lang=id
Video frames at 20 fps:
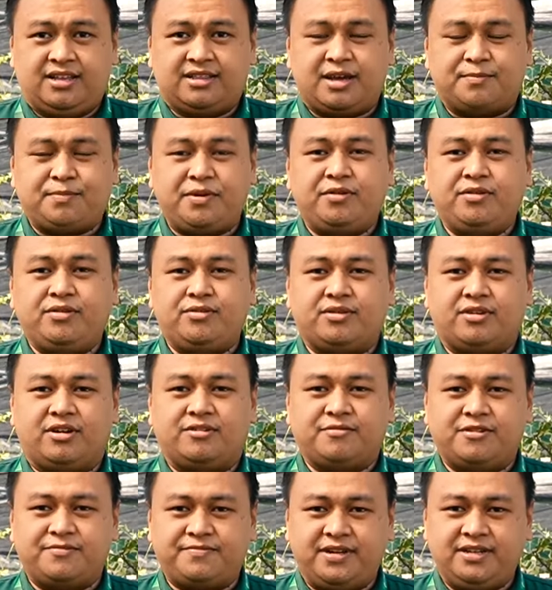Tapi untuk
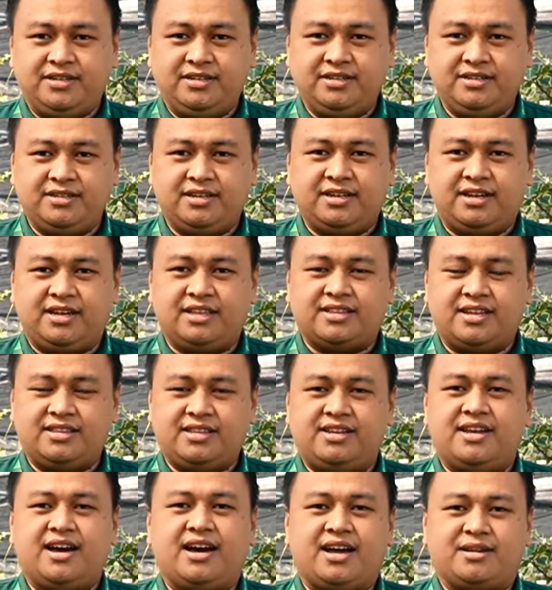non-woven, kita
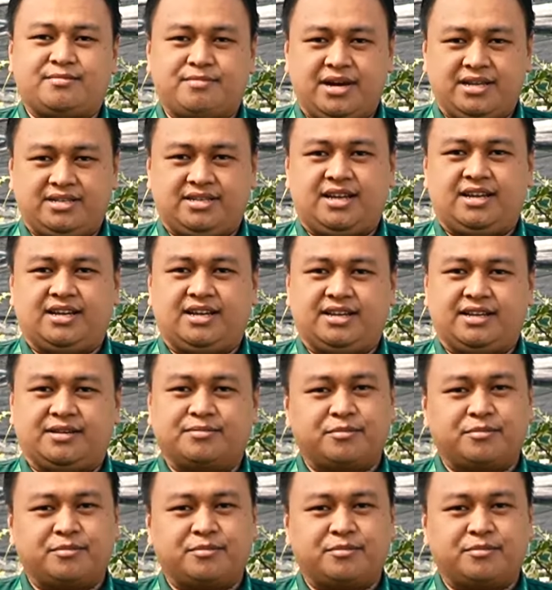tidak akan bahas kali ini.